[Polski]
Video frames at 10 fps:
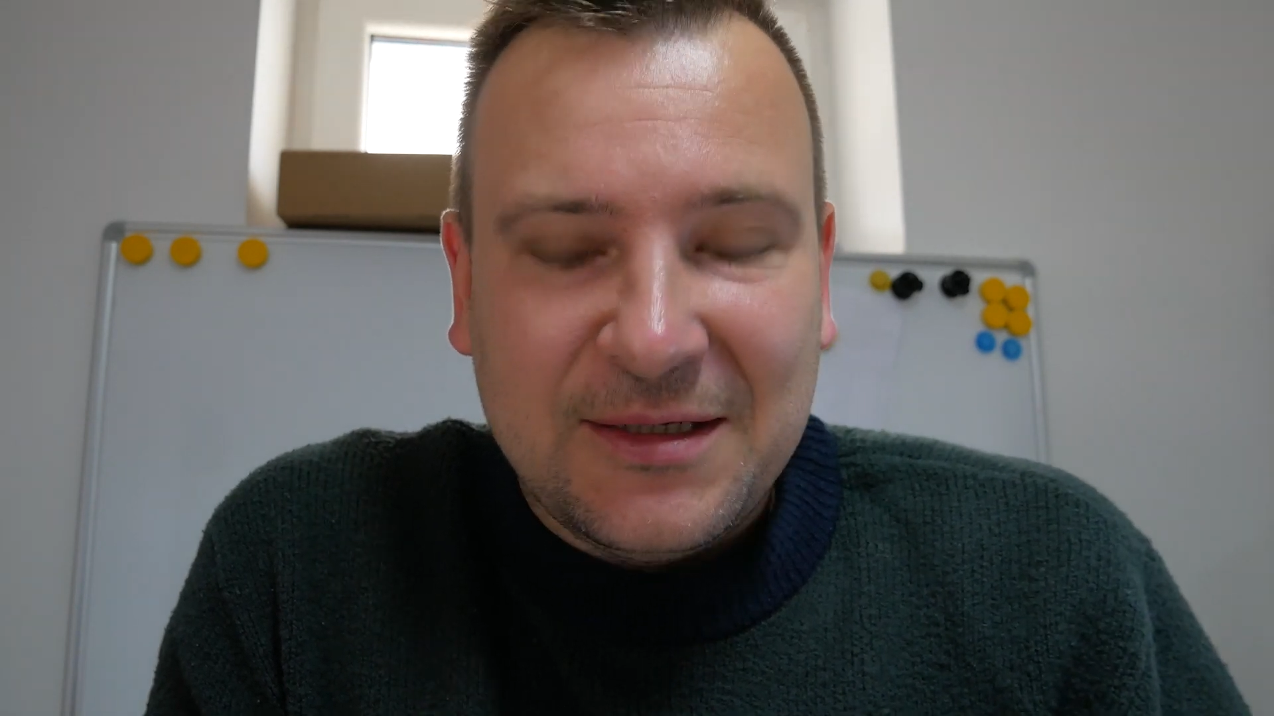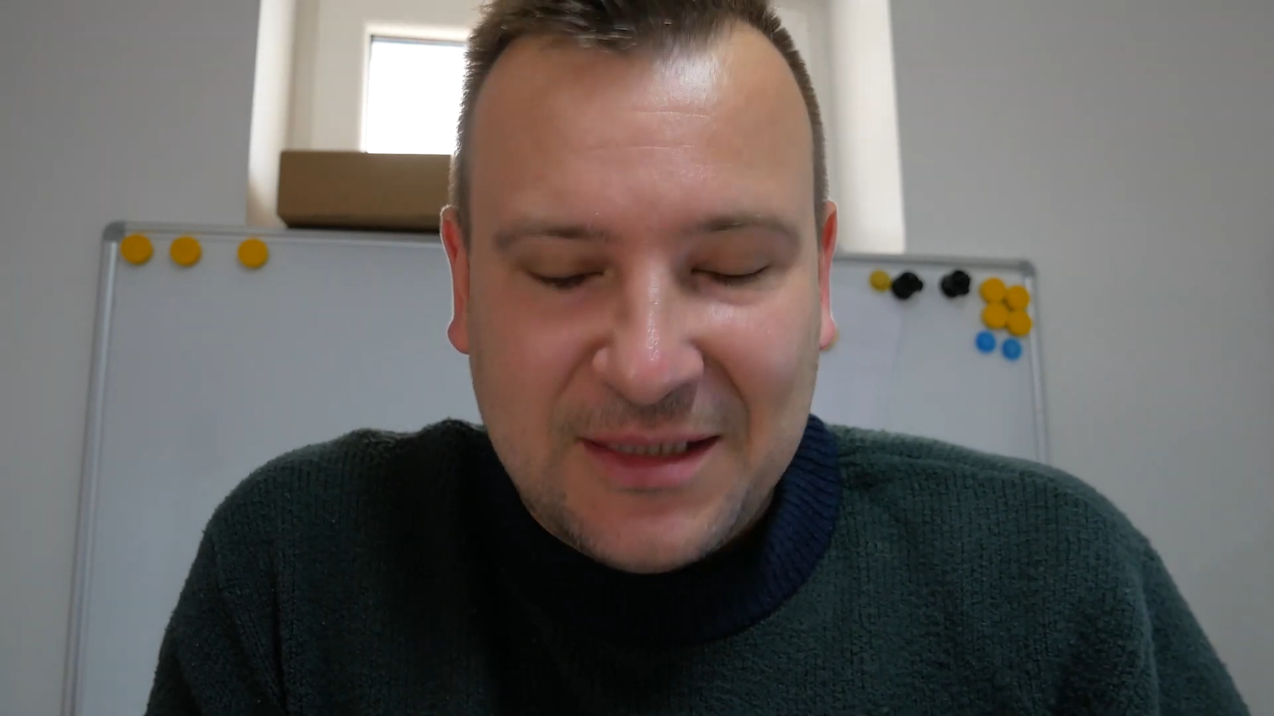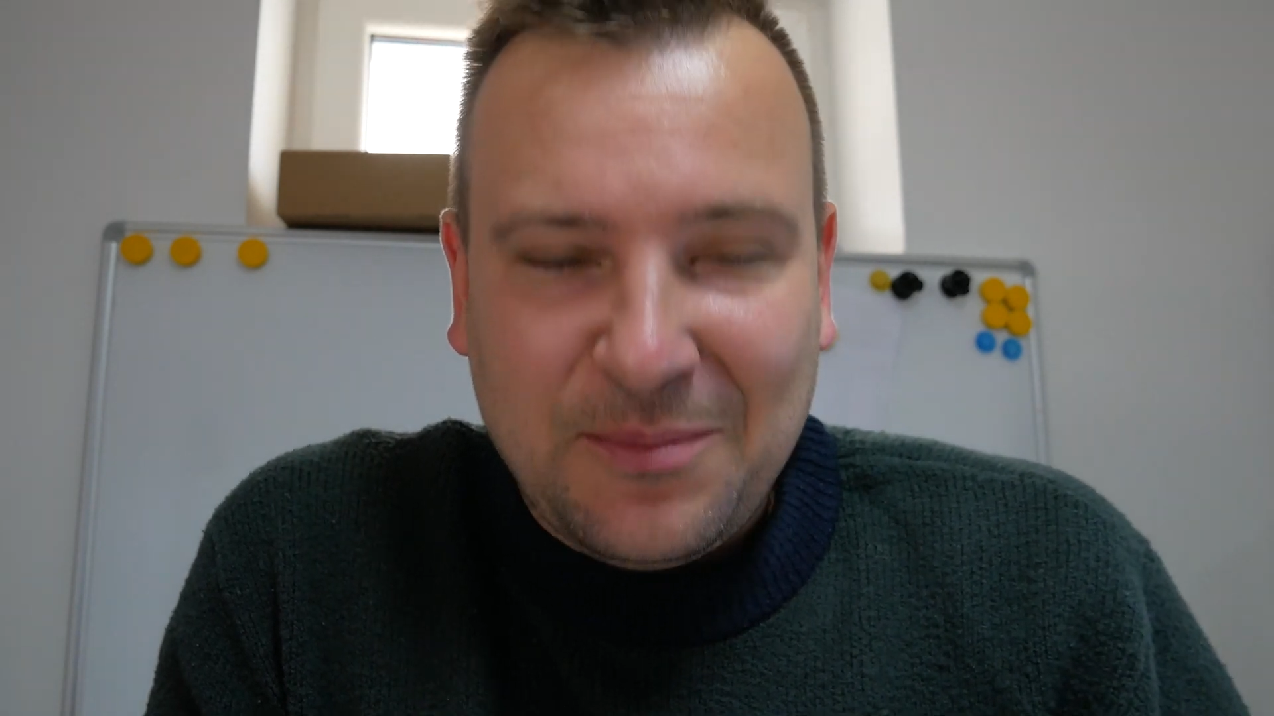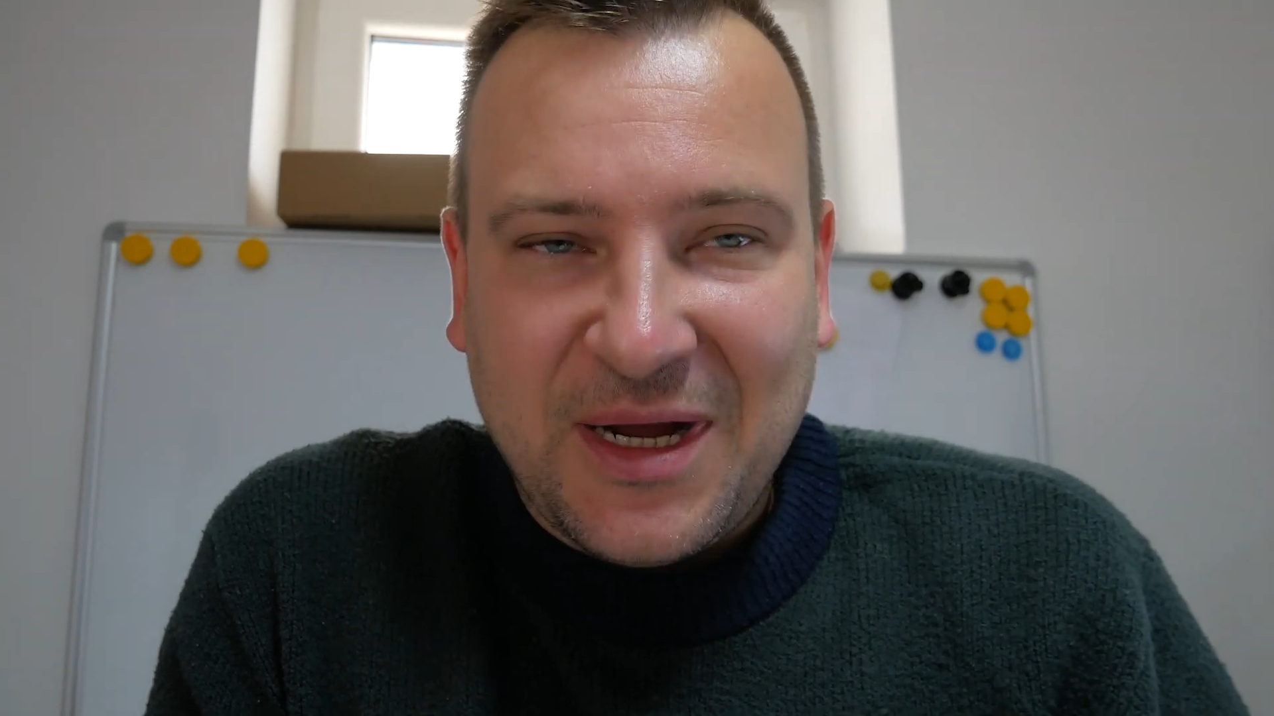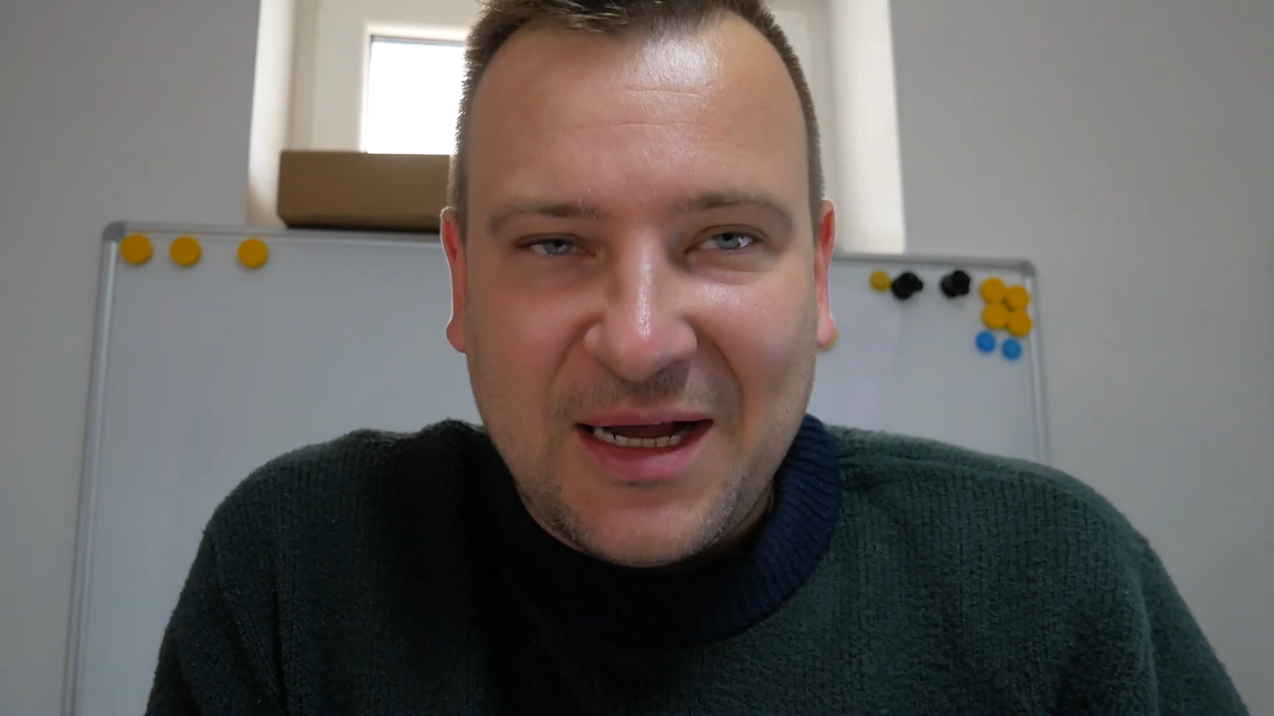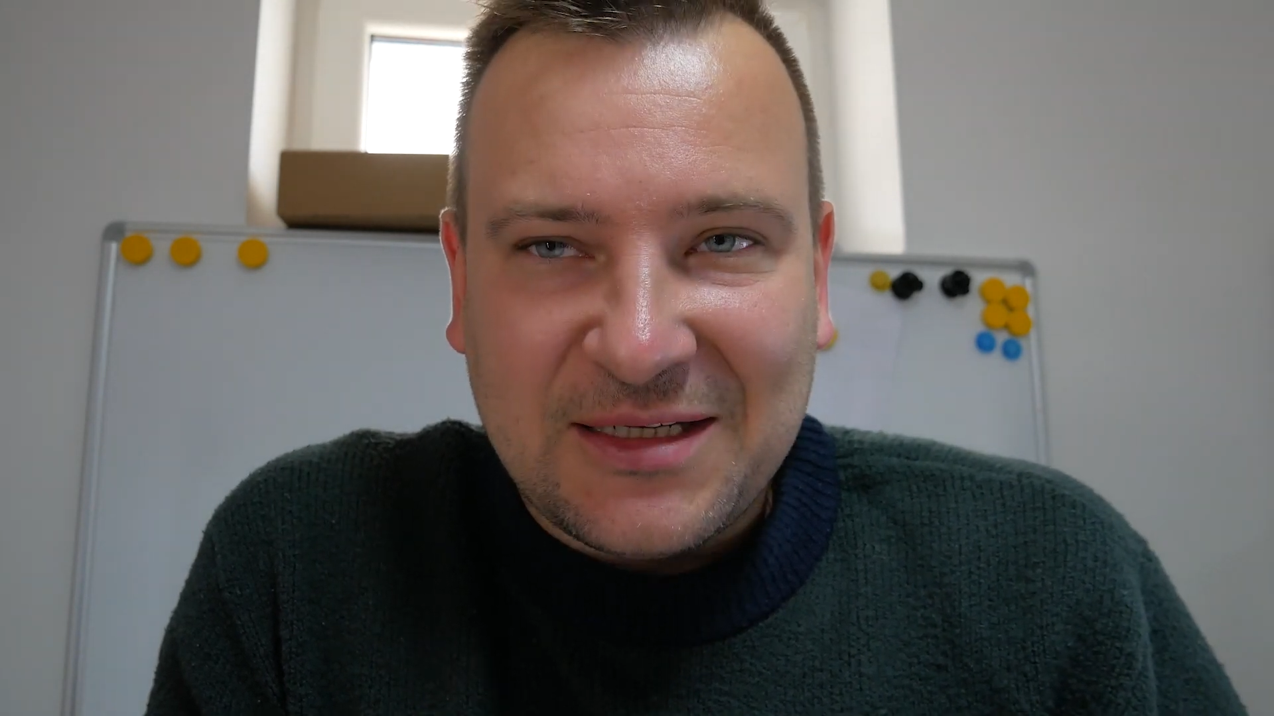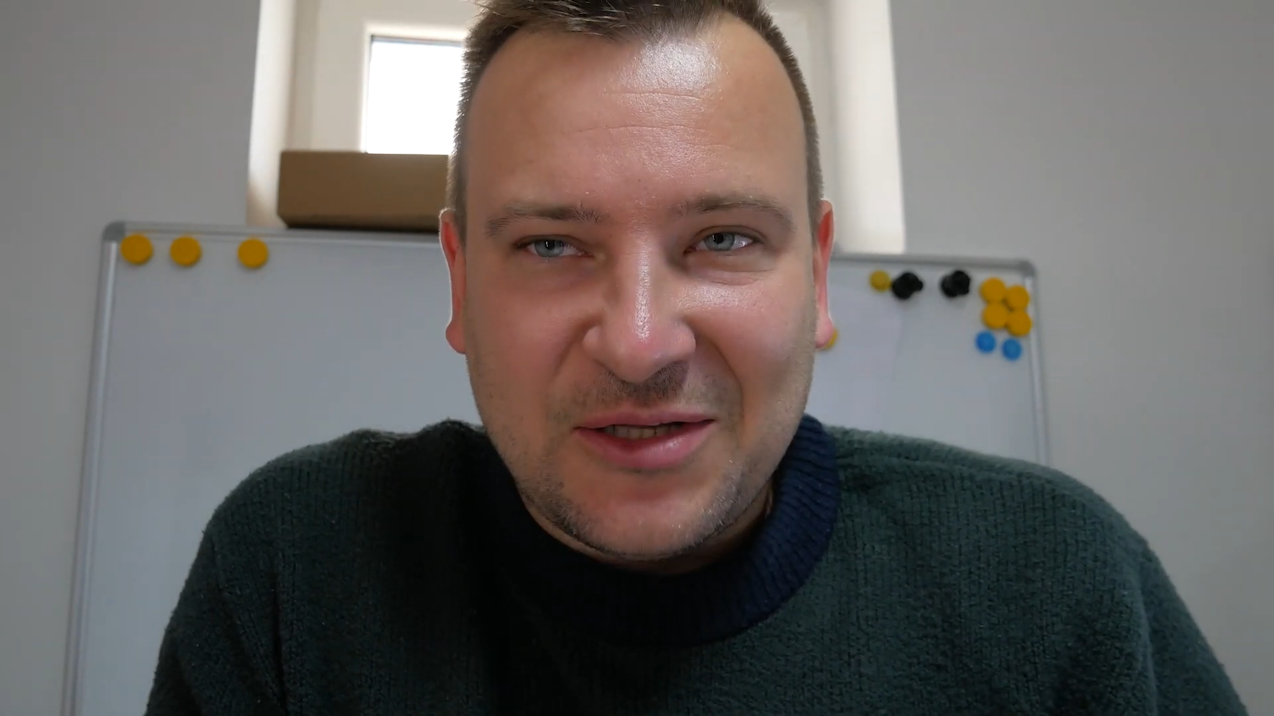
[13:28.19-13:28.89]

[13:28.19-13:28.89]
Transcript: Jestem mega